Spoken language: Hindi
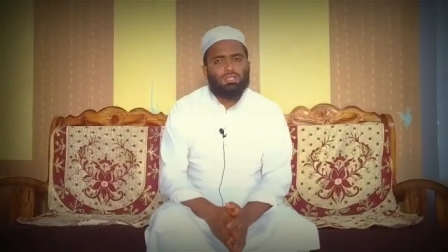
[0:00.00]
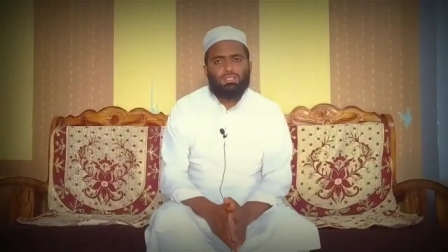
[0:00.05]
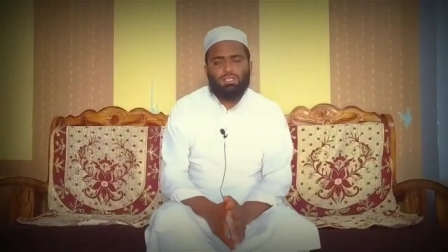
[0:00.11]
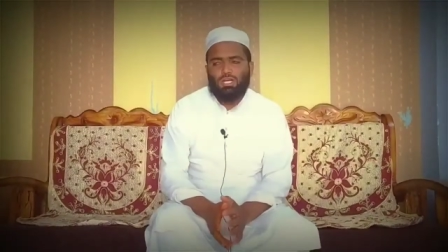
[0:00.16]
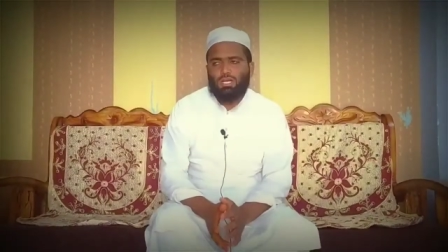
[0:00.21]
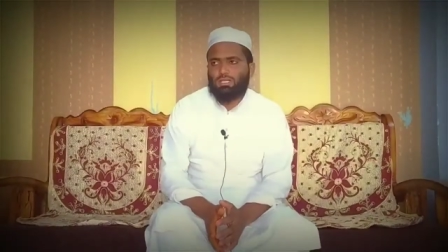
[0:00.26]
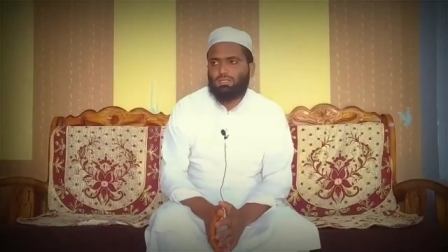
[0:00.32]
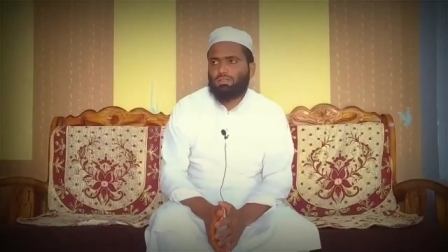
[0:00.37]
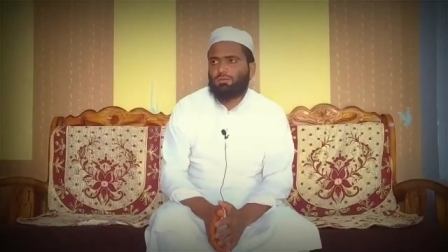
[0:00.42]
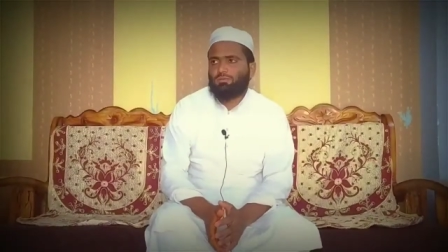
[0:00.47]

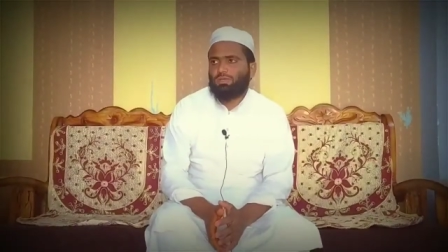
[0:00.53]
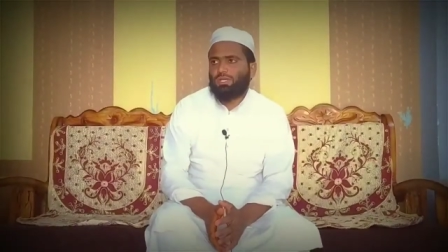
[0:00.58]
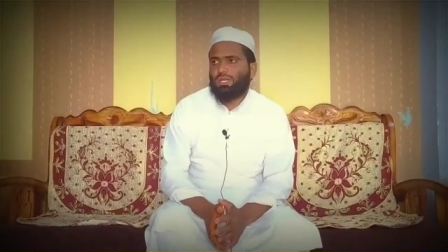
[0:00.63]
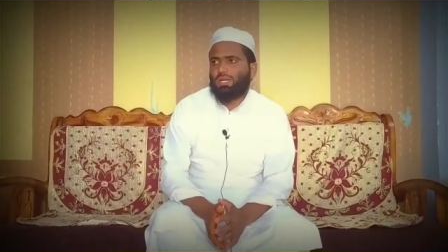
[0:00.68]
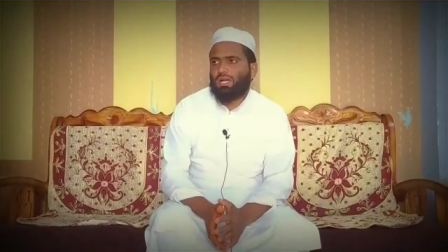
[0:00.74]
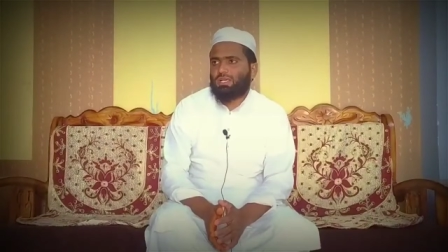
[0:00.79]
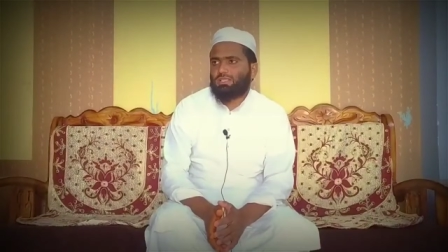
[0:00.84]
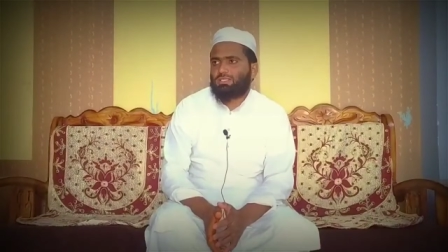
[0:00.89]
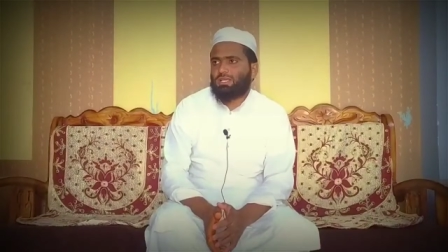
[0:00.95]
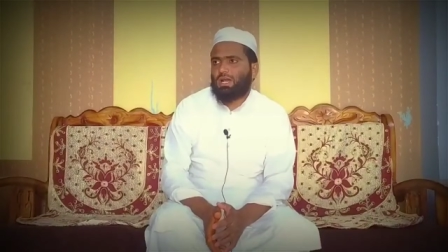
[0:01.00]
जहन्नम के
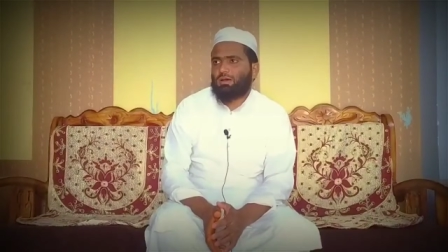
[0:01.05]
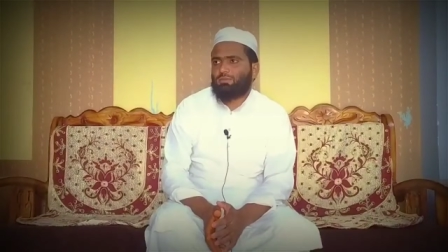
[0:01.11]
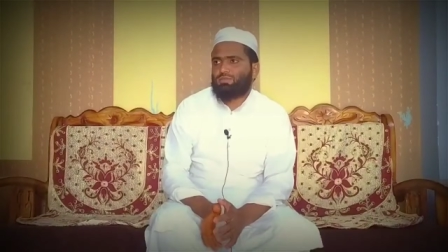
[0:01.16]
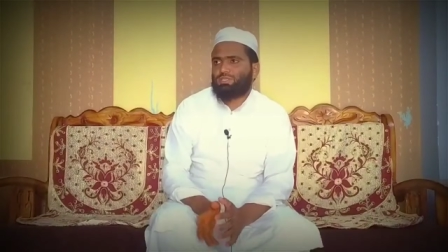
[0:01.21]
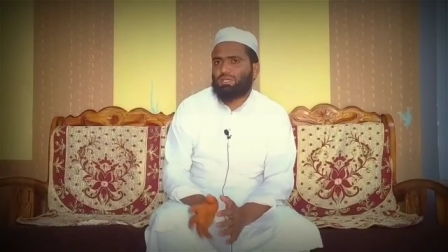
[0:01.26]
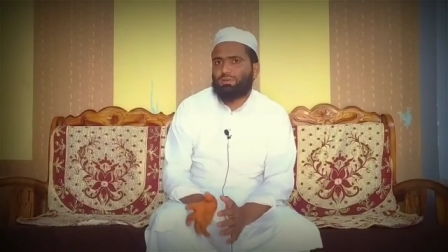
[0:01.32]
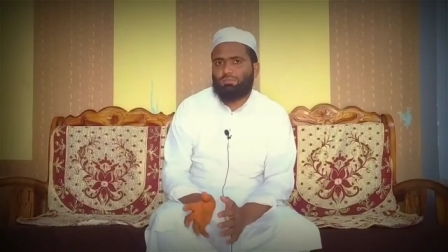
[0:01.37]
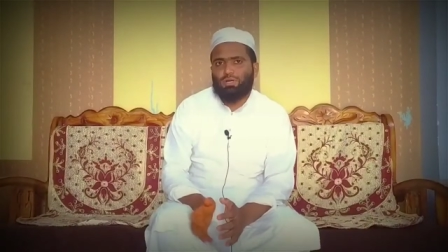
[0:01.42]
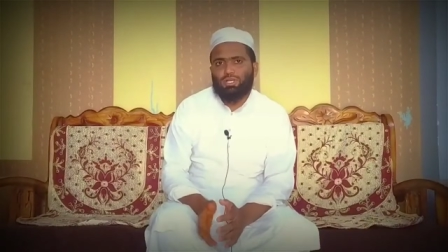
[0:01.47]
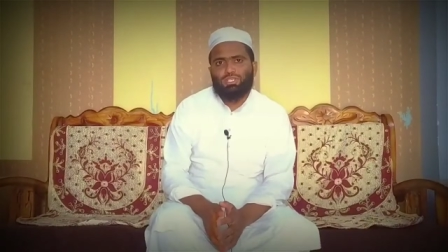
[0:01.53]
अजाब
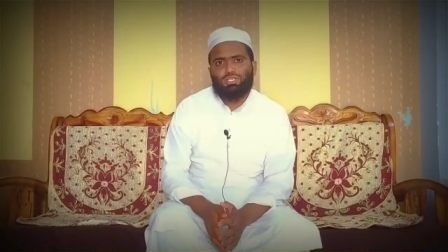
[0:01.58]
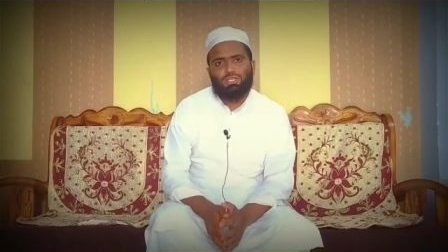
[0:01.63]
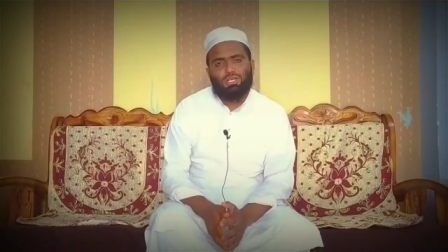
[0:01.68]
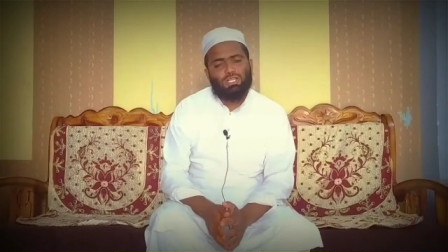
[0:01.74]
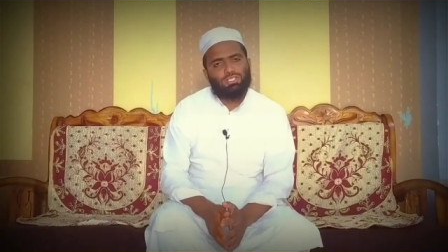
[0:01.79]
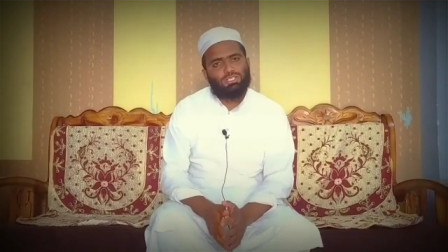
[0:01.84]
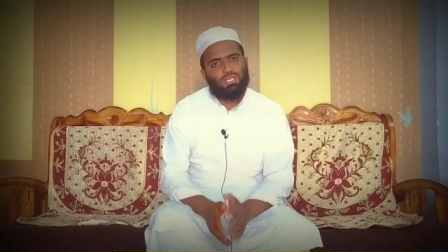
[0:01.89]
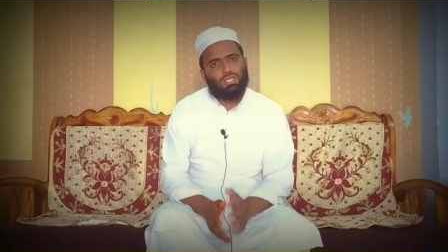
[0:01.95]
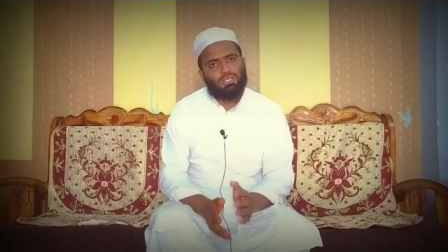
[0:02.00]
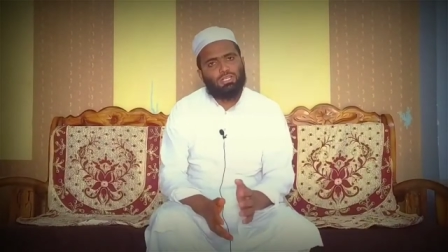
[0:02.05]
से
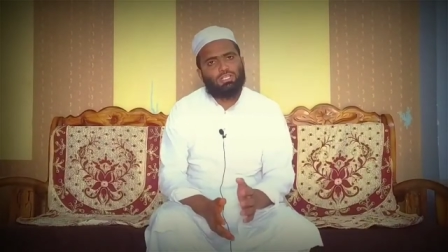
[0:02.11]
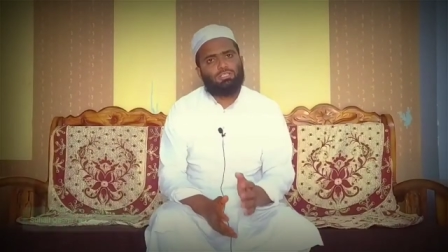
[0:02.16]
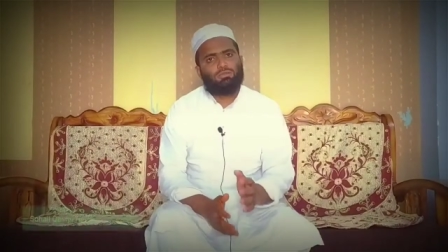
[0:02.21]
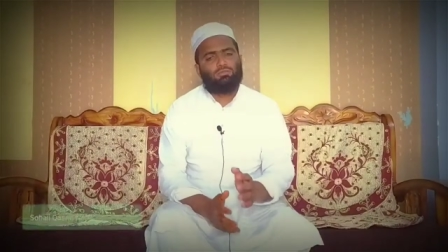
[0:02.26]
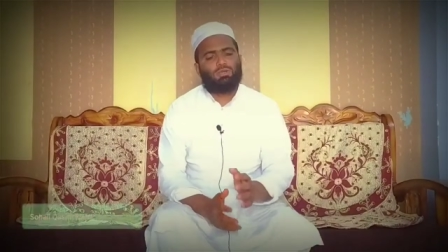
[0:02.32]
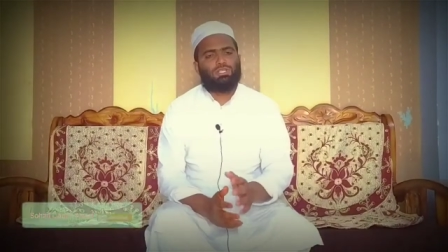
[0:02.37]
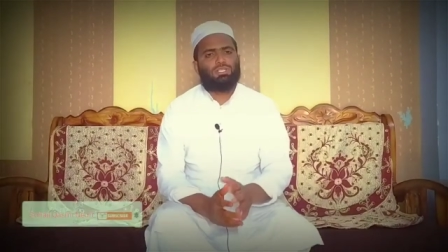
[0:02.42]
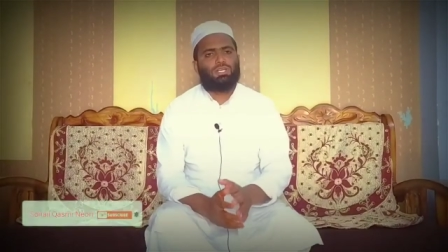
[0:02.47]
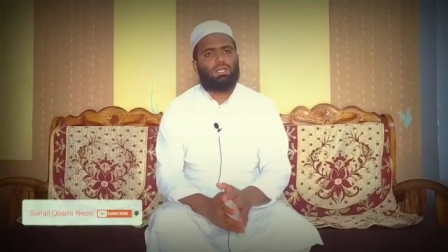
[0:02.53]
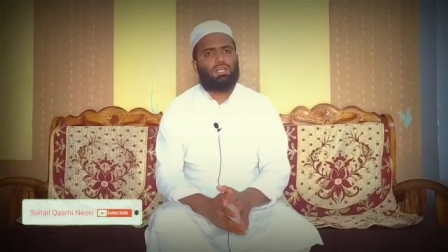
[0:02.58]
बचकर जन्नत
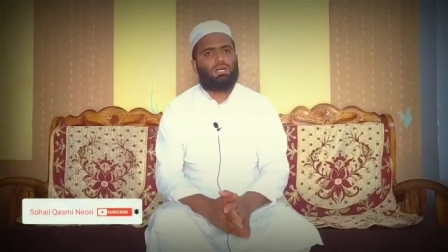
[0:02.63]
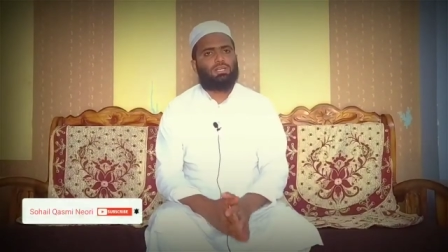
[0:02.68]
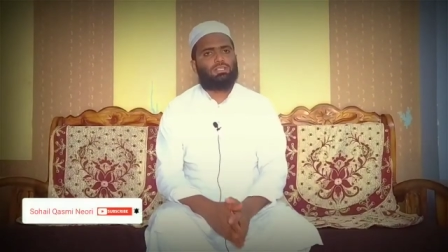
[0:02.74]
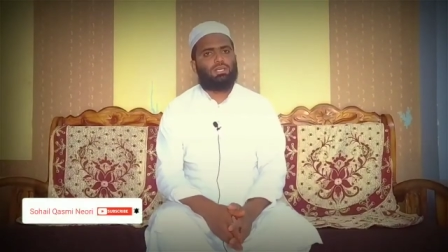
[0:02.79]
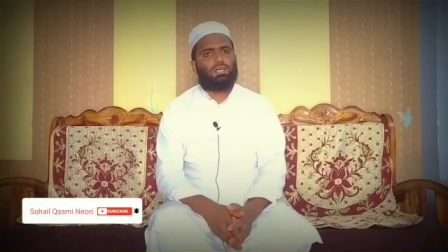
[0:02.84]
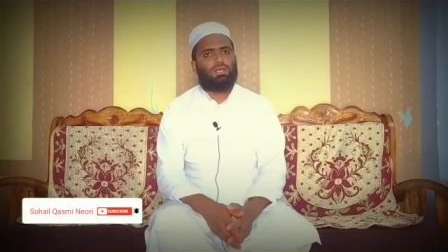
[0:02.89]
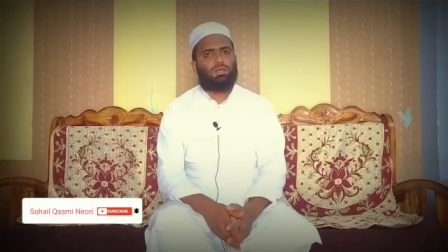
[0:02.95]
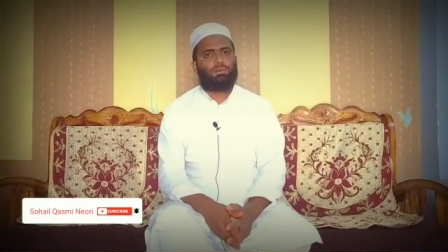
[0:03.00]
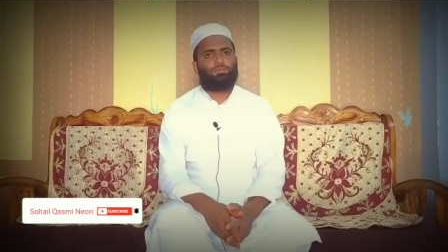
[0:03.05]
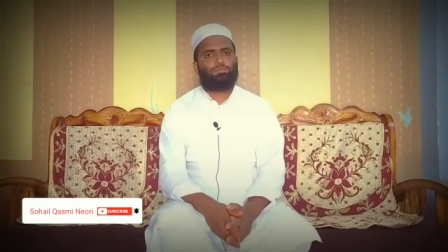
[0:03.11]
में चला
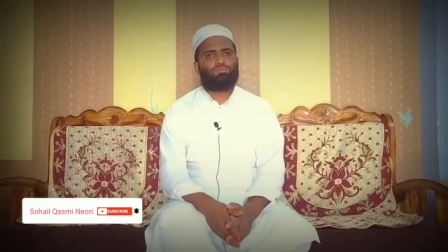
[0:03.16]
जाए